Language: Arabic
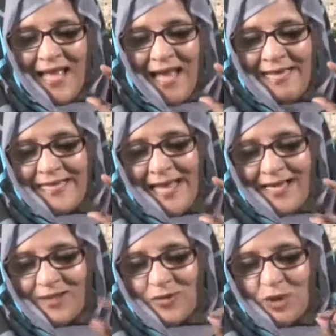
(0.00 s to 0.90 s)

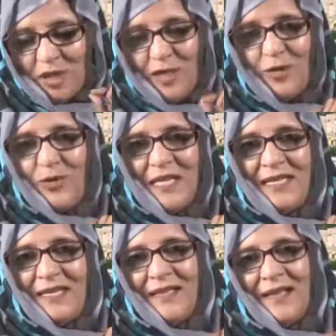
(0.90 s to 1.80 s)
عيناك تشرع
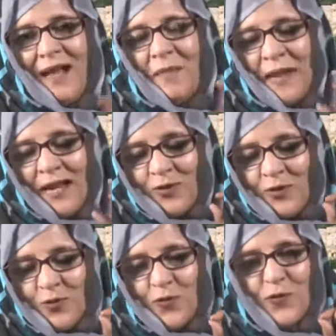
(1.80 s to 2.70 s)
لي عبر
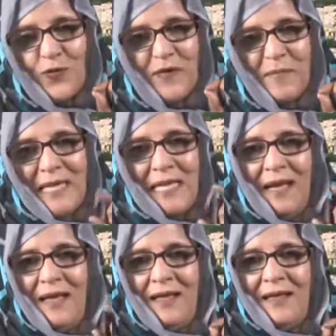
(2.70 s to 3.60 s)
الحروف مدى
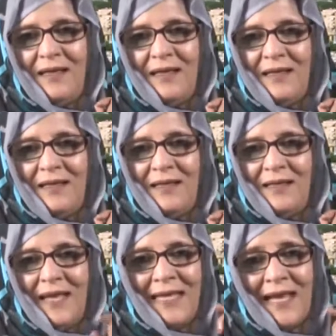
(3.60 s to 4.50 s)

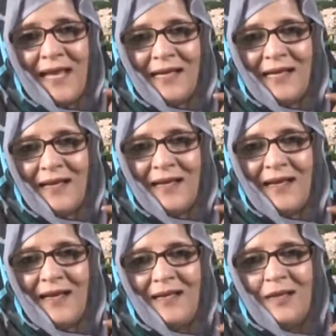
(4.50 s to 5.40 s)
عيناك
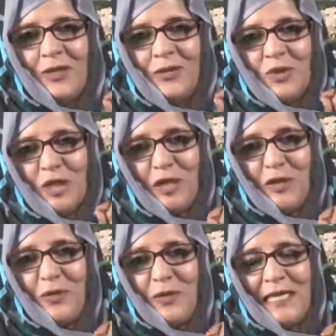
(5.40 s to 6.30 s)

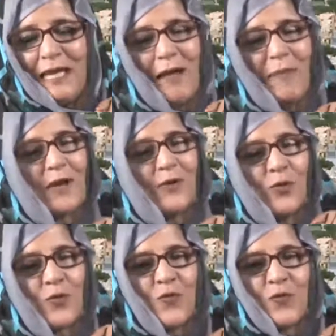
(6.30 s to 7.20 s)
تشرع لي عبر
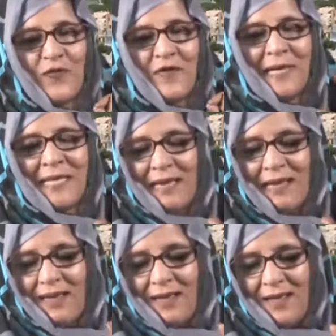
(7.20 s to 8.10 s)
الحروف مدى
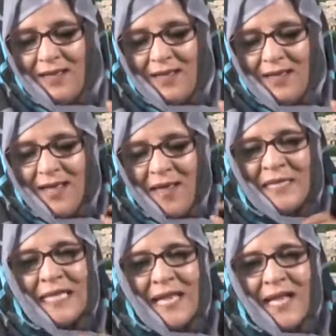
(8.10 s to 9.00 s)
من
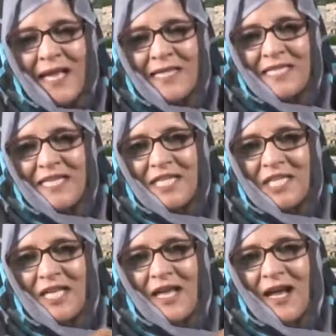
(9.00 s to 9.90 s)
الأهازيج
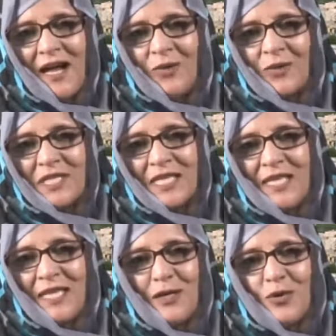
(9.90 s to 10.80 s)
لا
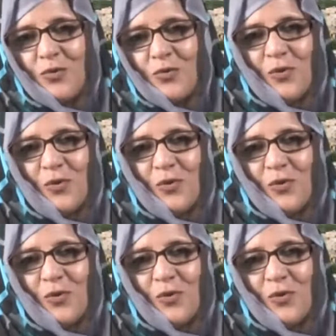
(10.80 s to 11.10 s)
أحصي له